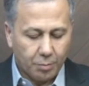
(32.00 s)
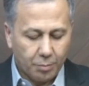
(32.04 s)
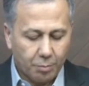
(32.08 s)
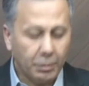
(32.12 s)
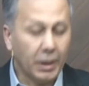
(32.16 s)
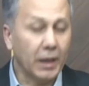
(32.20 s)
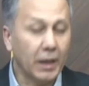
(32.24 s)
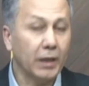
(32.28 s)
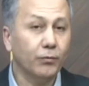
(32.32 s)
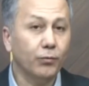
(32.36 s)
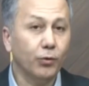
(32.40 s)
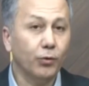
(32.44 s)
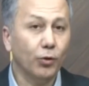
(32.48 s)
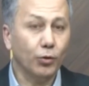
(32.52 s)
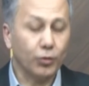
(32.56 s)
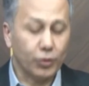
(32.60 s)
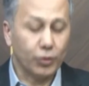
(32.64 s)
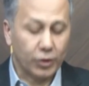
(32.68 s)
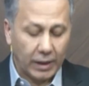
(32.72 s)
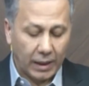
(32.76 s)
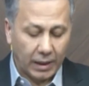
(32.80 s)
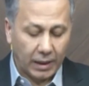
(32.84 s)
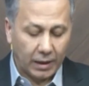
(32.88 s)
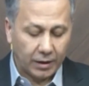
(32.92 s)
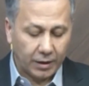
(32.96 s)
Menfur
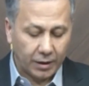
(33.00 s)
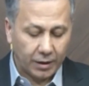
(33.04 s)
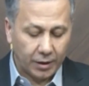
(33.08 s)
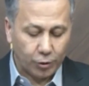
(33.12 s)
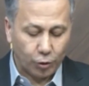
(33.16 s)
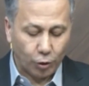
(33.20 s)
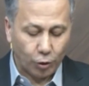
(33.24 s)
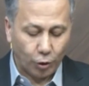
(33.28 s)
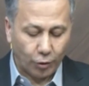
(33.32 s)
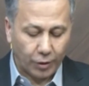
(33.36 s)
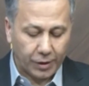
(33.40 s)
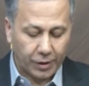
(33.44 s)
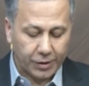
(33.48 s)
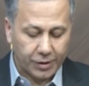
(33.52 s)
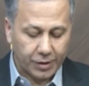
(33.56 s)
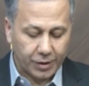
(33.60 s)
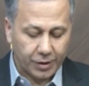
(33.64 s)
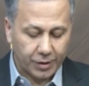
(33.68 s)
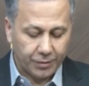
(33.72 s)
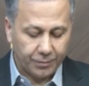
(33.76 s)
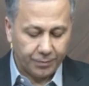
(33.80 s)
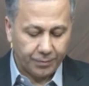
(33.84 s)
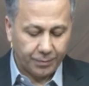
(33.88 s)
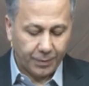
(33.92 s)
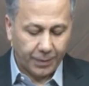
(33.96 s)
saldırı
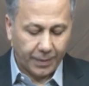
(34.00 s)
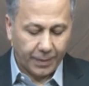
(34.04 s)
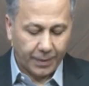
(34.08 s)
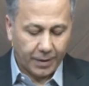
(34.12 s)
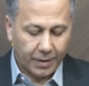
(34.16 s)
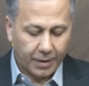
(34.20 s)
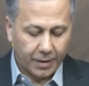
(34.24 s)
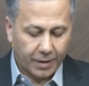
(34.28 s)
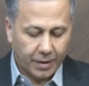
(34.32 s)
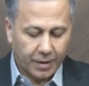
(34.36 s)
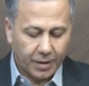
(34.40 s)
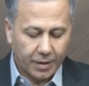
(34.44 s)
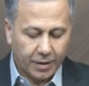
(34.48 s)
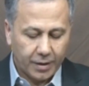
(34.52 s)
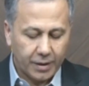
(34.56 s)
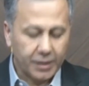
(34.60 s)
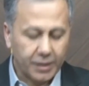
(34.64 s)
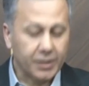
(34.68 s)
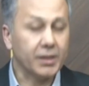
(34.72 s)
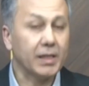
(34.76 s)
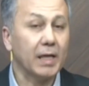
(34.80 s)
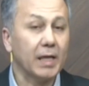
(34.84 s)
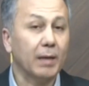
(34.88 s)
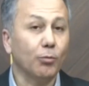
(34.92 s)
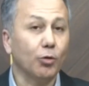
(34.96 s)
sonrası
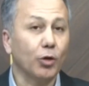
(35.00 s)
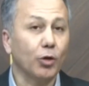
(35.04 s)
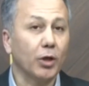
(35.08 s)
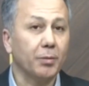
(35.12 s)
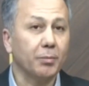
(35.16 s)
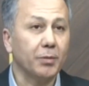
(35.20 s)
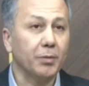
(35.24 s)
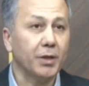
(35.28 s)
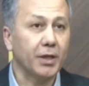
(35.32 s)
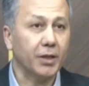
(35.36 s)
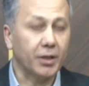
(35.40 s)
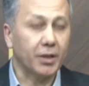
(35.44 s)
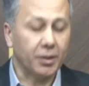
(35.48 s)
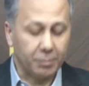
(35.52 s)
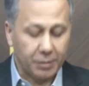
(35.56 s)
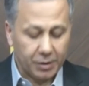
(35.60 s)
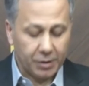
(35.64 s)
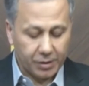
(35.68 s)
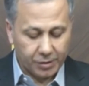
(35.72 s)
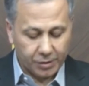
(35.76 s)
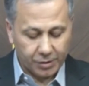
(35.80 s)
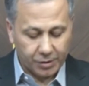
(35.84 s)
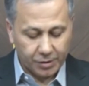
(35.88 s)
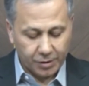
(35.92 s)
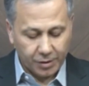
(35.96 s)
İstanbul
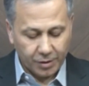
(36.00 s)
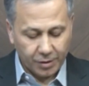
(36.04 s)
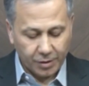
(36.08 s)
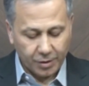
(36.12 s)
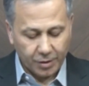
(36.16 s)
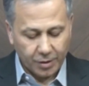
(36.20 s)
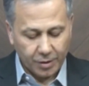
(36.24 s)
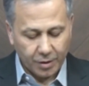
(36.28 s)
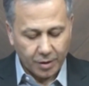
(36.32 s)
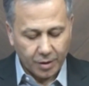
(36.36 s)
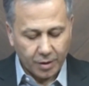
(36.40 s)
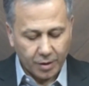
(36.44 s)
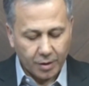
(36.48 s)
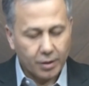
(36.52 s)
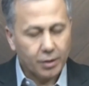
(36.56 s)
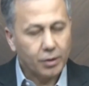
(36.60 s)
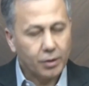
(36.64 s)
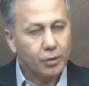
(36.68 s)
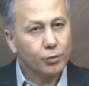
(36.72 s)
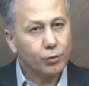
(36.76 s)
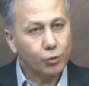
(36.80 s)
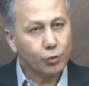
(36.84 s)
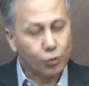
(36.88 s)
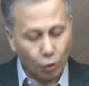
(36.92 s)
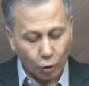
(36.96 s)
Emniyetimiz
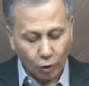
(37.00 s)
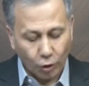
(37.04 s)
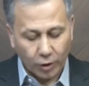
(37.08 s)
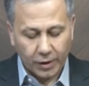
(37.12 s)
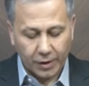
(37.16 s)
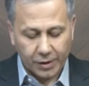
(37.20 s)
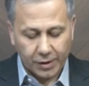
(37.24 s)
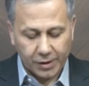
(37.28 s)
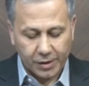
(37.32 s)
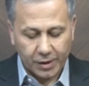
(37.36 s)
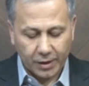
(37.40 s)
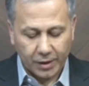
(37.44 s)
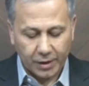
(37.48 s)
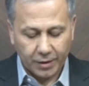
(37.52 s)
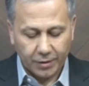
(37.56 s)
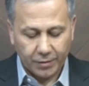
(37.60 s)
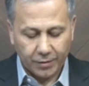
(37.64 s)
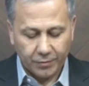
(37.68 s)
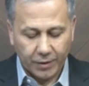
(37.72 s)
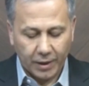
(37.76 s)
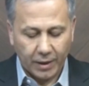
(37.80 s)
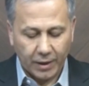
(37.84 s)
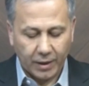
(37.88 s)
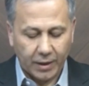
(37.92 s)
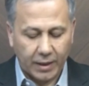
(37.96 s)
çok hızlı
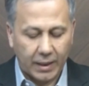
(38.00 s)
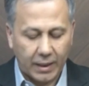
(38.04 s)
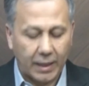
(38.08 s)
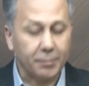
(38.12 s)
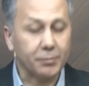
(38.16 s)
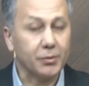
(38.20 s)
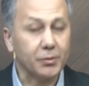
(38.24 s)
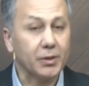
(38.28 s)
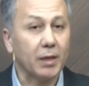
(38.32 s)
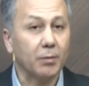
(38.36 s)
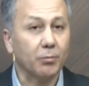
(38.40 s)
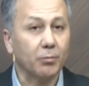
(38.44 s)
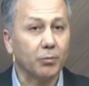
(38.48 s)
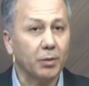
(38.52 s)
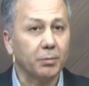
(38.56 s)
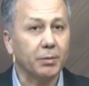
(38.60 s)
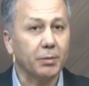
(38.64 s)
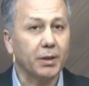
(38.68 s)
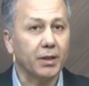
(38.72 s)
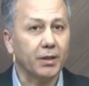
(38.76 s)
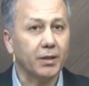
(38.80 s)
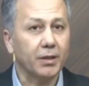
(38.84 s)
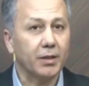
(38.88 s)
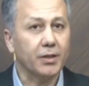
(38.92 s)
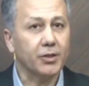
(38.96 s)
ve kapsamlı
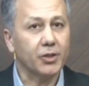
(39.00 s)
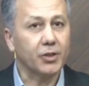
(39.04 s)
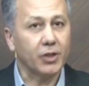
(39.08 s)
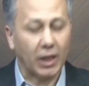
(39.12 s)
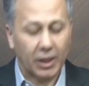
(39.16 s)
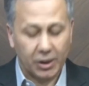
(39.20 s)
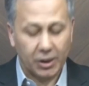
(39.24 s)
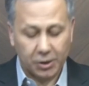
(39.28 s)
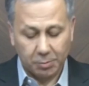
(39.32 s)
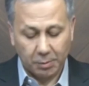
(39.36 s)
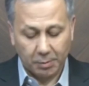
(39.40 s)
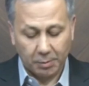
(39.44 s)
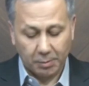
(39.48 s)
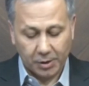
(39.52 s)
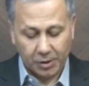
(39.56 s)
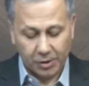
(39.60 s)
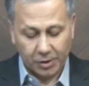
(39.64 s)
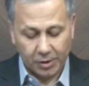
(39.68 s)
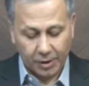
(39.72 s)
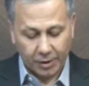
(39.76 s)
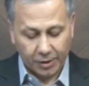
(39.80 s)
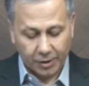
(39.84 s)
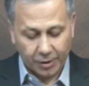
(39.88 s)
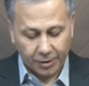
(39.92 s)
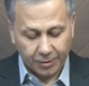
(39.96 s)
bir çalışma
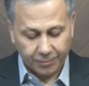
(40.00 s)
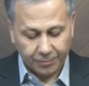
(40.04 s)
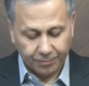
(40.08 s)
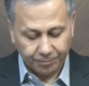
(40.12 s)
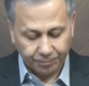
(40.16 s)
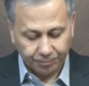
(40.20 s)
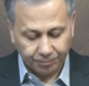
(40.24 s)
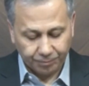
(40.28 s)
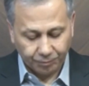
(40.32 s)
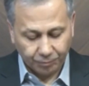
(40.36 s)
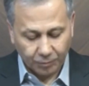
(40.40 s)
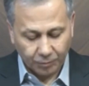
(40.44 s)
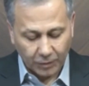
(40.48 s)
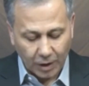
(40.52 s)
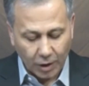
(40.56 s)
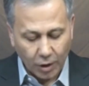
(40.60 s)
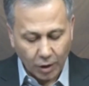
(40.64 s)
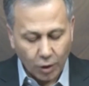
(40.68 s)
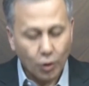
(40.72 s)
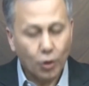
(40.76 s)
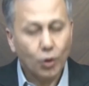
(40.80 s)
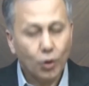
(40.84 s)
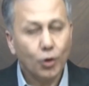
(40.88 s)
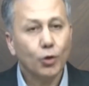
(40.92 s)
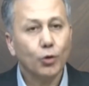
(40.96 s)
başlattı.
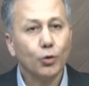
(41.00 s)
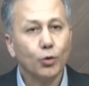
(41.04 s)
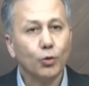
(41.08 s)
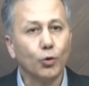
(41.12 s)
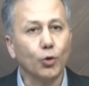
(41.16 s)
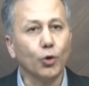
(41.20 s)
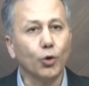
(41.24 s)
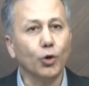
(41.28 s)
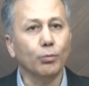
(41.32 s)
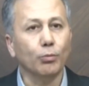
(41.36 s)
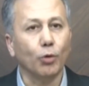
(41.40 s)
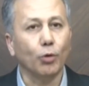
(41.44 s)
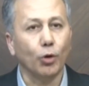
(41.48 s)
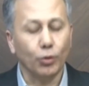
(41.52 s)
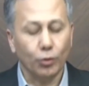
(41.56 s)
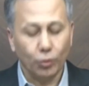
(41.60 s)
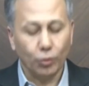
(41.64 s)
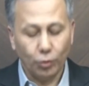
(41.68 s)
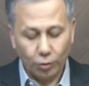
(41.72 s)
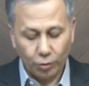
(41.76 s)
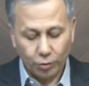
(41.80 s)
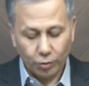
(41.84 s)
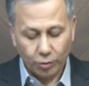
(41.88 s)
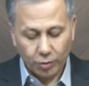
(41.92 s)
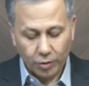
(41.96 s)
Gün
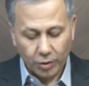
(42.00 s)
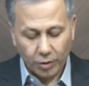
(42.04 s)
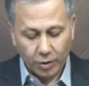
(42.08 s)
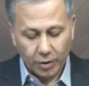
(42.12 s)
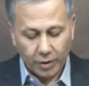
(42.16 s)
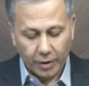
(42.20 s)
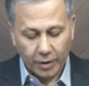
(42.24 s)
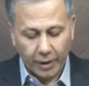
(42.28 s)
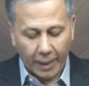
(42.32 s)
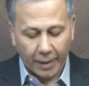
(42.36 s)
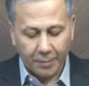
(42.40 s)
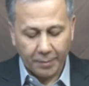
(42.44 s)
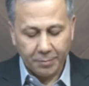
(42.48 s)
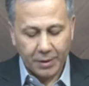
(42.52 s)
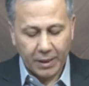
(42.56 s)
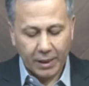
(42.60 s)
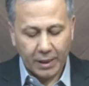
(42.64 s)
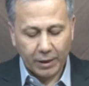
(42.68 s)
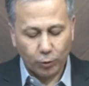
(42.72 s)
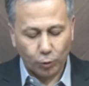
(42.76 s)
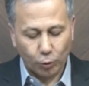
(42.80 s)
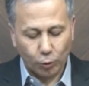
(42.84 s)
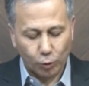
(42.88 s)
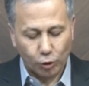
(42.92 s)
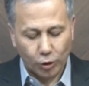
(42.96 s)
boyu
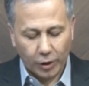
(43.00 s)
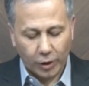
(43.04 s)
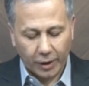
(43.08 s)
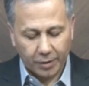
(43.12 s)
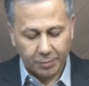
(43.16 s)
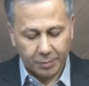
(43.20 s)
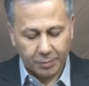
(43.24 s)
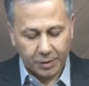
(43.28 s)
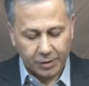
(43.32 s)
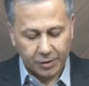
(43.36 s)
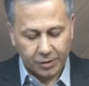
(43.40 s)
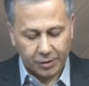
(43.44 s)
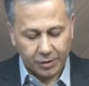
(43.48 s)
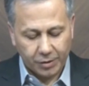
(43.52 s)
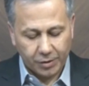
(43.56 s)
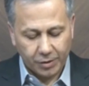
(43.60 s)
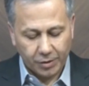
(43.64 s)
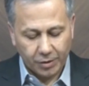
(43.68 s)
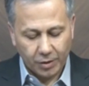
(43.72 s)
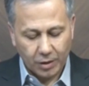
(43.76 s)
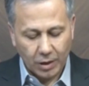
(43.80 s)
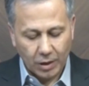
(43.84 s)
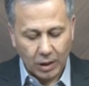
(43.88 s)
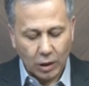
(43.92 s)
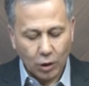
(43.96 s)
emniyet güçlerimiz